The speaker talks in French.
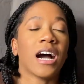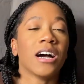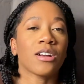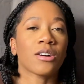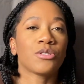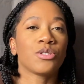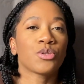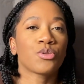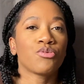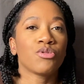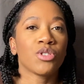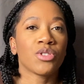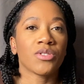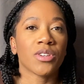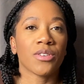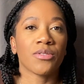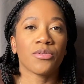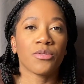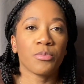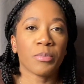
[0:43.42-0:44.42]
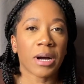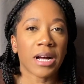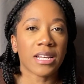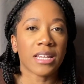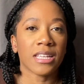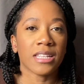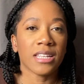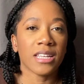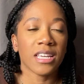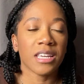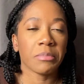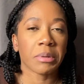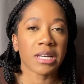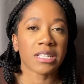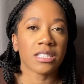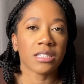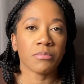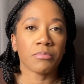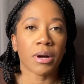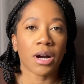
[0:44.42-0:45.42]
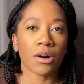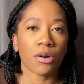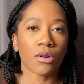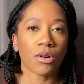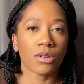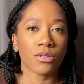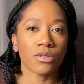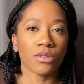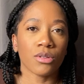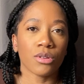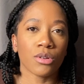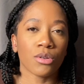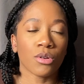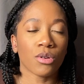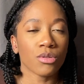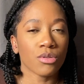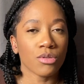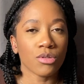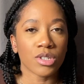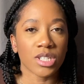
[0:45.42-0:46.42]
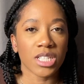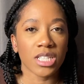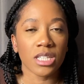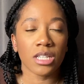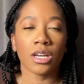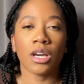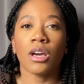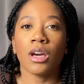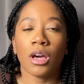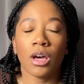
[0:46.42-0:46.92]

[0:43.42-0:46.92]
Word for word: Alors du coup, je vais vous parler des piercings par ordre chronologique.